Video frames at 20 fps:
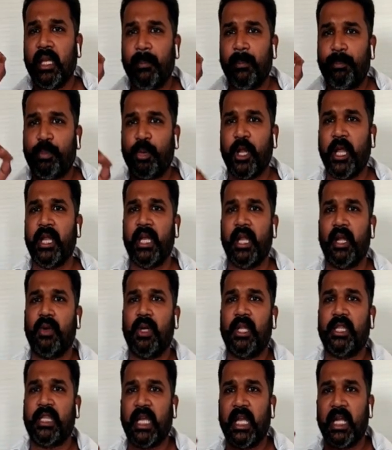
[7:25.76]
ఎప్పుడైనా
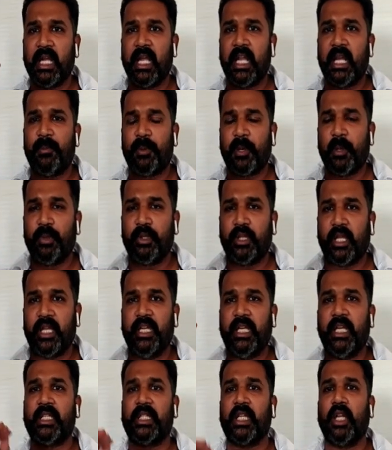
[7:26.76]
కూడా తెలంగాణ
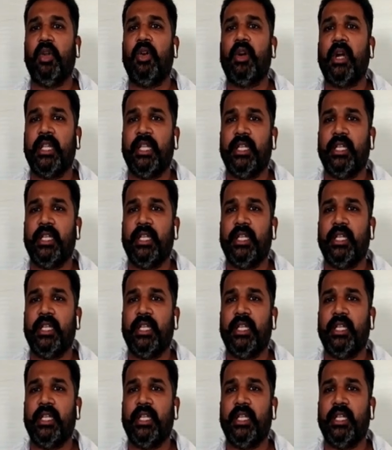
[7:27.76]
ప్రభుత్వాన్ని ఎట్ల లొంగ